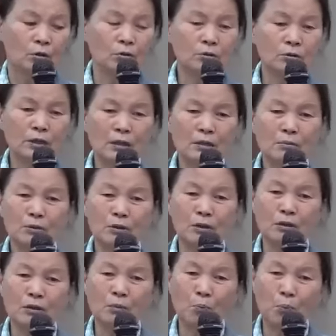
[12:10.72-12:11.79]
어느 때는
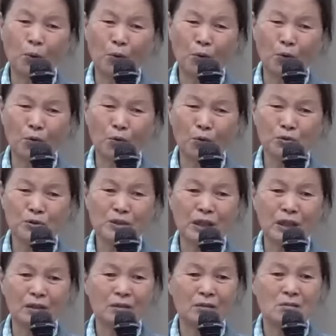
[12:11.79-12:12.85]
그
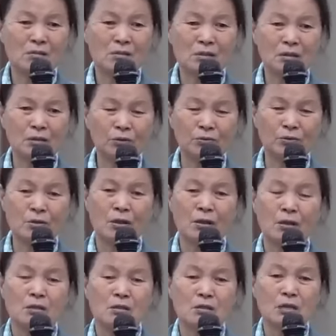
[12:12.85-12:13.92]
포주락스러운
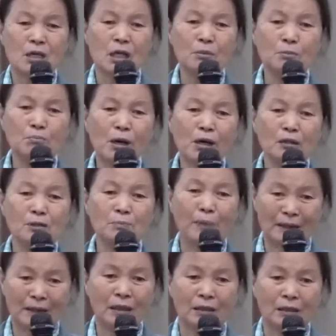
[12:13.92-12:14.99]
책망을
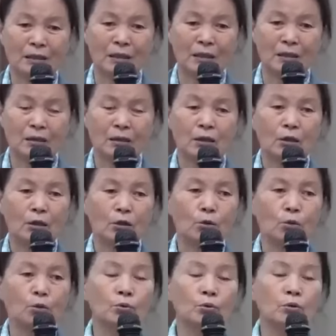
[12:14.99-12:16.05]
받았기에
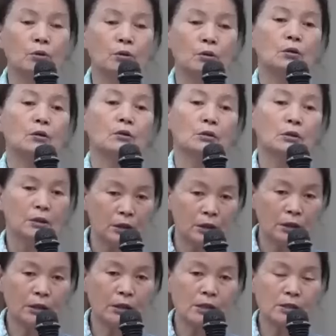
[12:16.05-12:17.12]
오늘
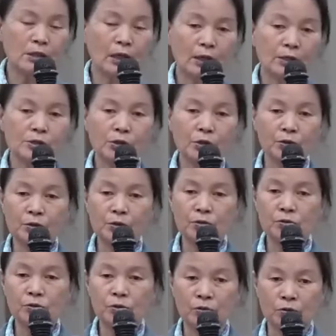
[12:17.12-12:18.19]
이렇게 제가 서
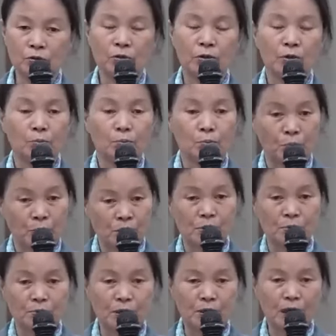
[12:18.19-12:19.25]
있는 줄로
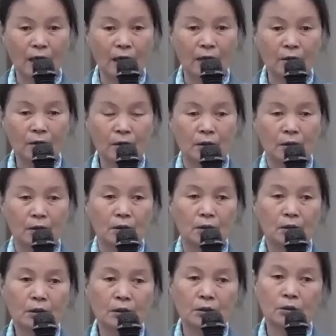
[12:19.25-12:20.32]
믿습니다.
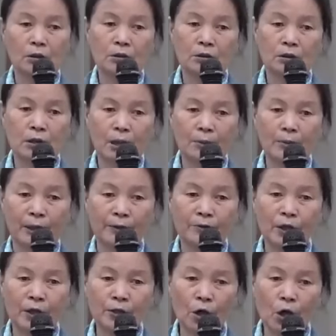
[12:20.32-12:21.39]
그거 그렇게 하면
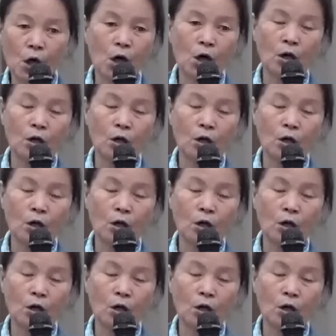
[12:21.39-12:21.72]
안 돼요.